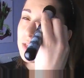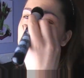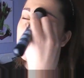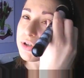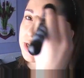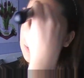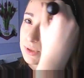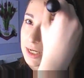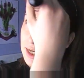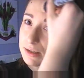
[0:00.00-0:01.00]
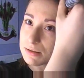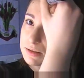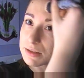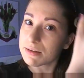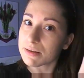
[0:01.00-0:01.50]
es muy natural
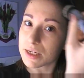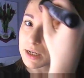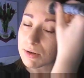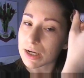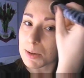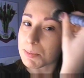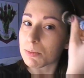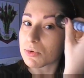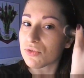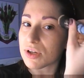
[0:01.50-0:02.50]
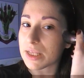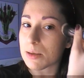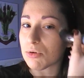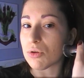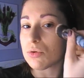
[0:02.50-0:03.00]
deja una capa muy fina
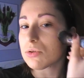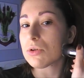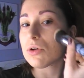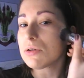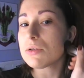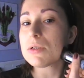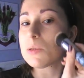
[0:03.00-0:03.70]
de producto